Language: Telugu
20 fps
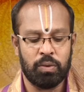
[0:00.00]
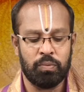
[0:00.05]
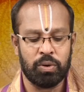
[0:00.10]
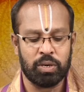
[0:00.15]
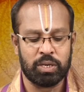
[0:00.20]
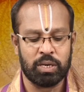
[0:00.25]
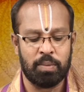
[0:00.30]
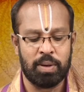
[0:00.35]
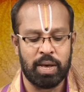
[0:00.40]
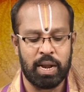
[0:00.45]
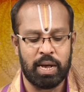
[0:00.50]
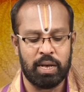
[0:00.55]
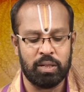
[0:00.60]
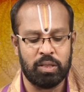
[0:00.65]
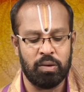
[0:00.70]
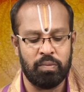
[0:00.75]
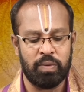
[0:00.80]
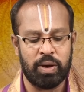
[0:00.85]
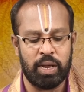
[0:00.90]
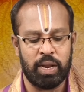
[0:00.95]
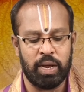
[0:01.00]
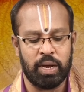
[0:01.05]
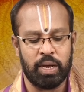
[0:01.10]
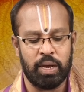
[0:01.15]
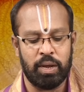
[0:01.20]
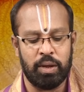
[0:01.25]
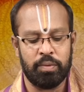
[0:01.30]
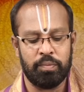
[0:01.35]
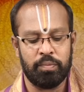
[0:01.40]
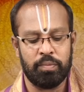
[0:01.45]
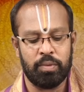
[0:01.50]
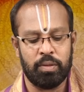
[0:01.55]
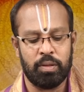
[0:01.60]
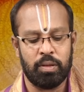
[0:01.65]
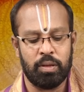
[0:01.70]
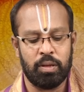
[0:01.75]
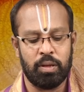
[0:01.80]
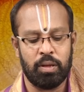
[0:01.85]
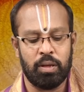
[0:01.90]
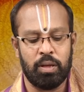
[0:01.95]
వృషభ రాశి వారికి
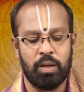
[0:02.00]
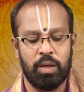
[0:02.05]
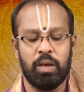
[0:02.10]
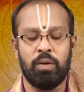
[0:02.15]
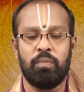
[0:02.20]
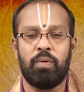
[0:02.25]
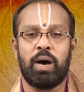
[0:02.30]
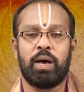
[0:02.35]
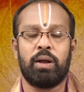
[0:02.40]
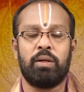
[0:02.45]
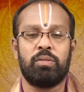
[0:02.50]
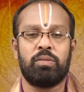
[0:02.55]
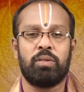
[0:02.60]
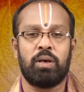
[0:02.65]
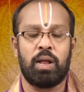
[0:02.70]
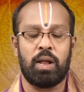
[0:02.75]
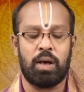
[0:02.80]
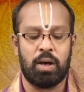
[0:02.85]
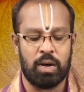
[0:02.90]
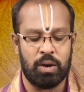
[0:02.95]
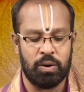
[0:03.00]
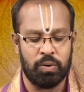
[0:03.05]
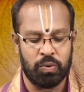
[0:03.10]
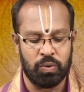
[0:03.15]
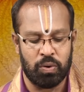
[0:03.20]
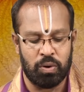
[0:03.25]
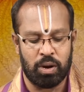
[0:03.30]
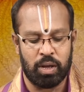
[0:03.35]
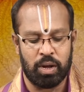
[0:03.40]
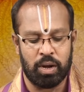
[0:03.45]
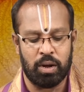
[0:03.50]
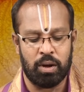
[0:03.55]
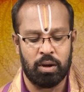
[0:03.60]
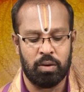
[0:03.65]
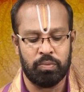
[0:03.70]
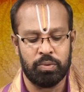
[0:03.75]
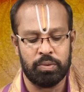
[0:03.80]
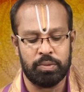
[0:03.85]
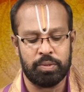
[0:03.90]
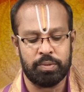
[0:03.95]
ఈ వారం చాలా అనుకూలంగా
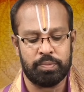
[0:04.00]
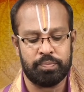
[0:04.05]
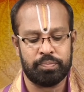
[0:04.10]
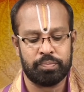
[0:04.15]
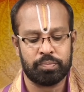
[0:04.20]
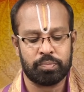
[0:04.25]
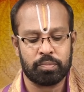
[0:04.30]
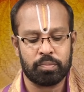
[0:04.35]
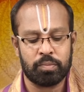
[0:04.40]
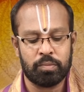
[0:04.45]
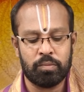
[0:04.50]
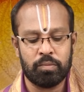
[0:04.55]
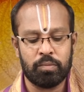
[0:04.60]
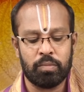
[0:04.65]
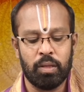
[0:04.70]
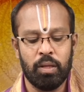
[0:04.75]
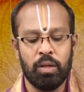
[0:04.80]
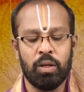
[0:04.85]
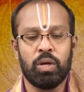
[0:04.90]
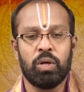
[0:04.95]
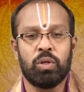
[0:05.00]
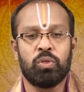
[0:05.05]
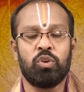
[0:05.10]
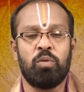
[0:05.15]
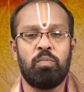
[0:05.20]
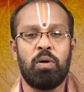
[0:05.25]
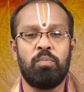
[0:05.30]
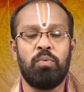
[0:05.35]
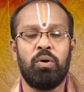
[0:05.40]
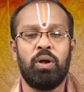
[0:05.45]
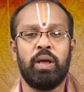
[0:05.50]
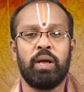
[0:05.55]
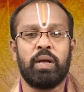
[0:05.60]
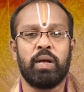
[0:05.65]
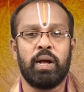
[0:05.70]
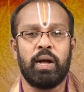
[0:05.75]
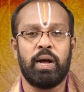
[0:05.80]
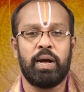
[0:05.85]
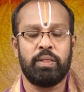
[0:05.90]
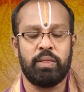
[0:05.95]
ఉంది
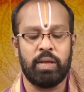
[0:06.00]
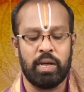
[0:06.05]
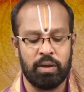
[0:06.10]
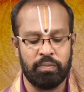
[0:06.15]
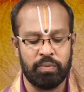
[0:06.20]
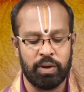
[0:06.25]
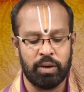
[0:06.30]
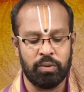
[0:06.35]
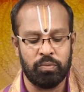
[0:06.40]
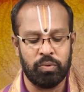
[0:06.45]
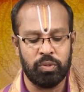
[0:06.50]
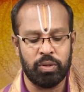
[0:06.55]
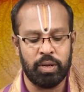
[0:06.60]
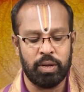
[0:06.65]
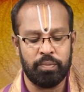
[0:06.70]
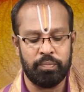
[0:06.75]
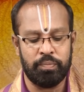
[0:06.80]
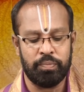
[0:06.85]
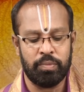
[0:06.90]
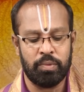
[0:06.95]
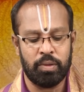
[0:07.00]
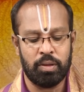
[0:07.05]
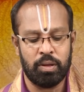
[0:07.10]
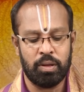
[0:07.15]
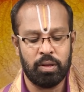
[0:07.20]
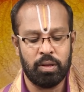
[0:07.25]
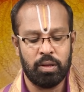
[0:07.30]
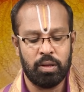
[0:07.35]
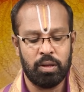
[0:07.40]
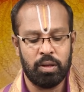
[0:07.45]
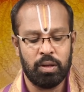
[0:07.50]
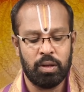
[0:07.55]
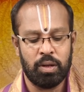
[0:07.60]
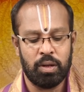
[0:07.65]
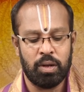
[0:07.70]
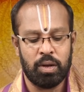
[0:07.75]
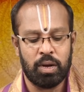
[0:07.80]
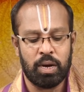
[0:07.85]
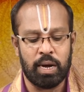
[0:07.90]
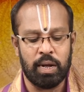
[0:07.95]
శుభమూలికంగా ధన వ్యయం ఉంది
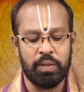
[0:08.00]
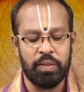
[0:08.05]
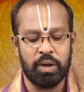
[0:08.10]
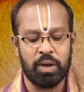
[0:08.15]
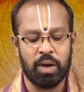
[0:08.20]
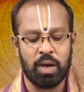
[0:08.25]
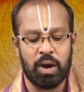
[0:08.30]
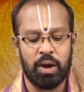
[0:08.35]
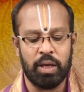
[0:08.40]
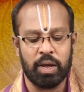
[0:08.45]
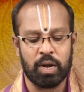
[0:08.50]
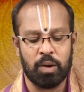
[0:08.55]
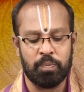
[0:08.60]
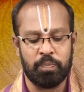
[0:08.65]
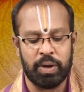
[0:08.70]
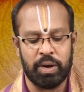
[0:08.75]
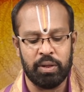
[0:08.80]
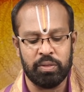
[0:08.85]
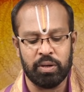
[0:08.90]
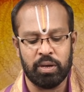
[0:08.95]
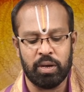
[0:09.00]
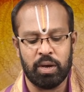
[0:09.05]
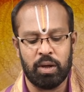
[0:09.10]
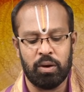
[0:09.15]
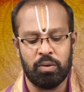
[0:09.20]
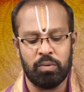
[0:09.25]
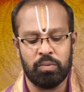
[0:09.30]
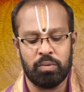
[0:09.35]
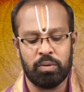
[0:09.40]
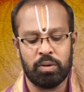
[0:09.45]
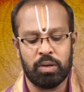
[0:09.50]
అధికారుల యొక్క పరిచయాలు